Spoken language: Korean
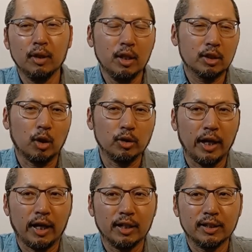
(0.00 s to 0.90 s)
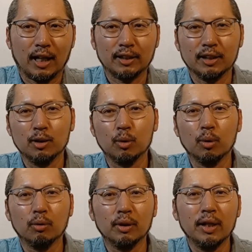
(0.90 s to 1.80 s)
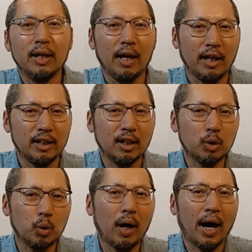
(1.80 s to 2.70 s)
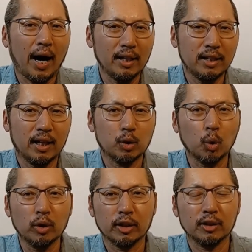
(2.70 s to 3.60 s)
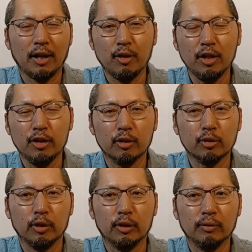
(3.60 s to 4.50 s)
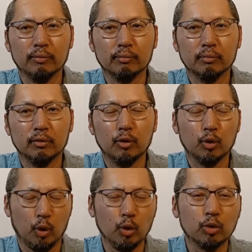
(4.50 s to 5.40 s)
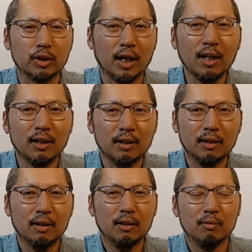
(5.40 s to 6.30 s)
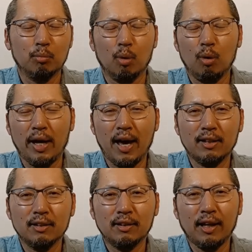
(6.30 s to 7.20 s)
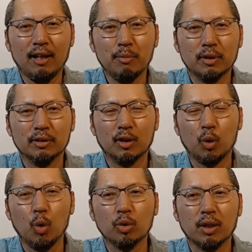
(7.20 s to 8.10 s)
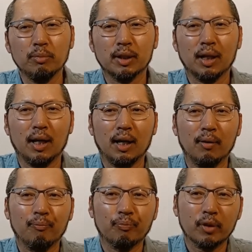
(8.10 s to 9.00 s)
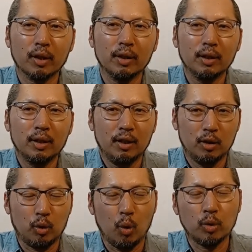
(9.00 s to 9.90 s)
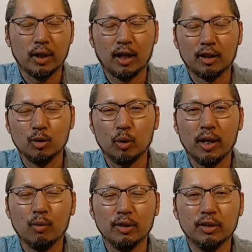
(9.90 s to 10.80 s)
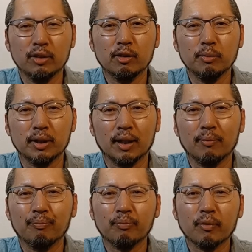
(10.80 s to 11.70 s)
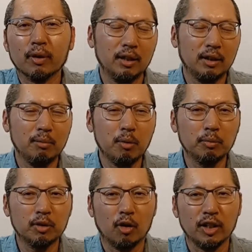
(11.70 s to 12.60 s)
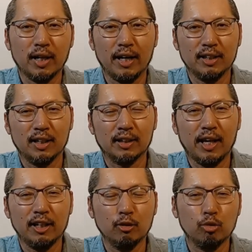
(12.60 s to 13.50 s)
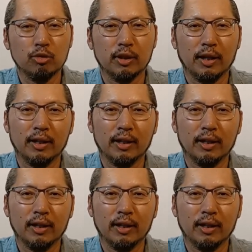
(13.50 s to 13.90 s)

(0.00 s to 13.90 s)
선생이는 작자들도 애시당초 아이들에게 손을 내선 안 될 일이었어요. 교육자, 뭘 애들 때리면서 그 교육자입니까? 교육자 같은 소리 하고 앉아있는 겁니다. 힘없는 어린아이들이나 때리는 주제에.